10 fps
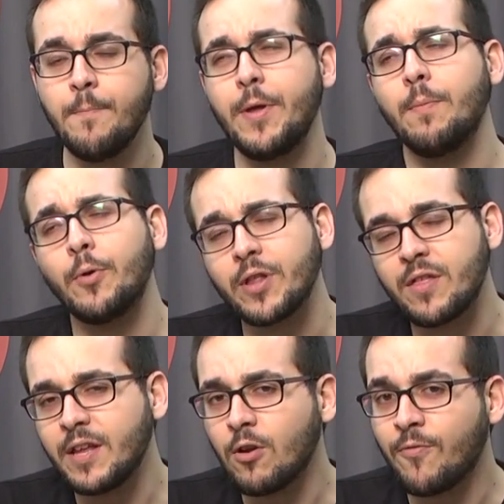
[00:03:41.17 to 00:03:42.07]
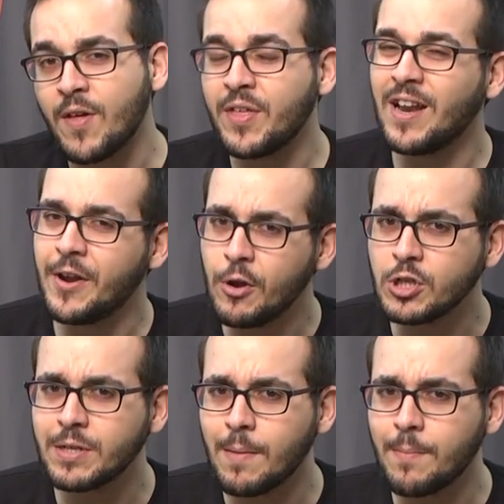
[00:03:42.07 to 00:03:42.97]
pero por decirlo fácil,
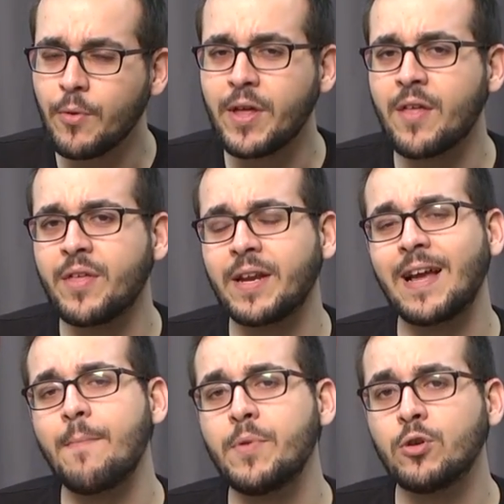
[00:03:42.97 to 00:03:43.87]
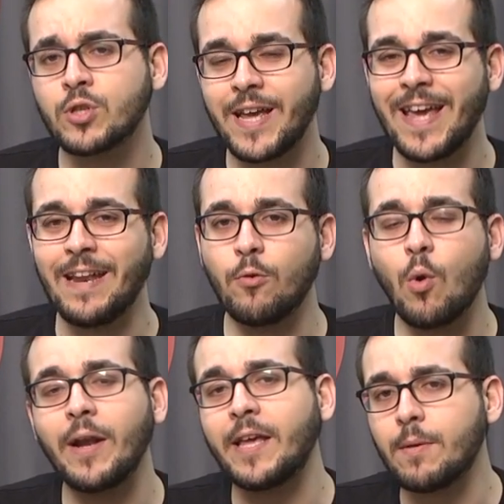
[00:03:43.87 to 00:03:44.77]
no se va a poder hacer cambios en
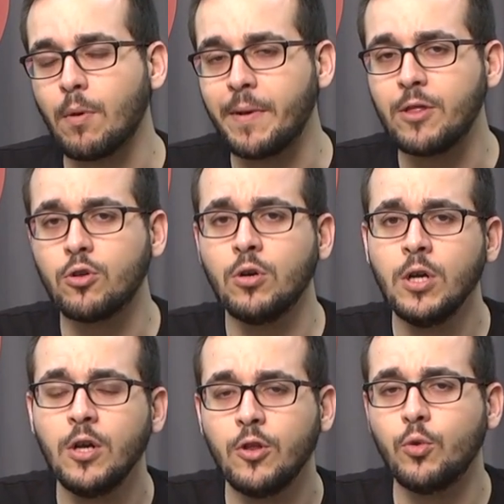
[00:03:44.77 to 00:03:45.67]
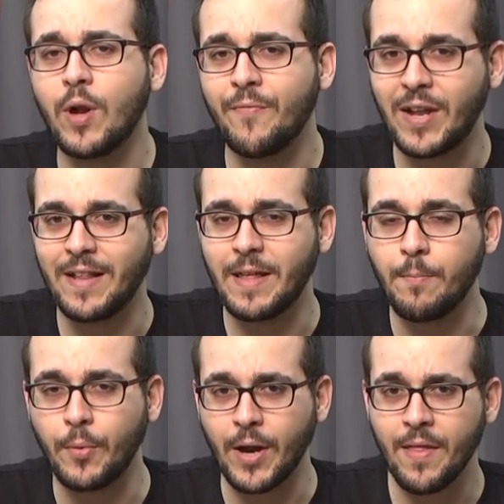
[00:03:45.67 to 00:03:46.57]
cualquier momento durante la
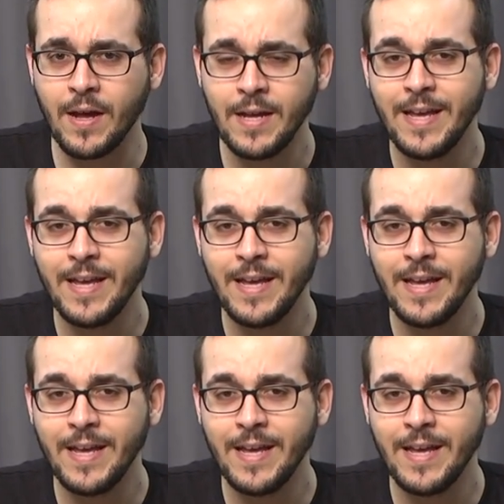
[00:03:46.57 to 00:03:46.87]
temporada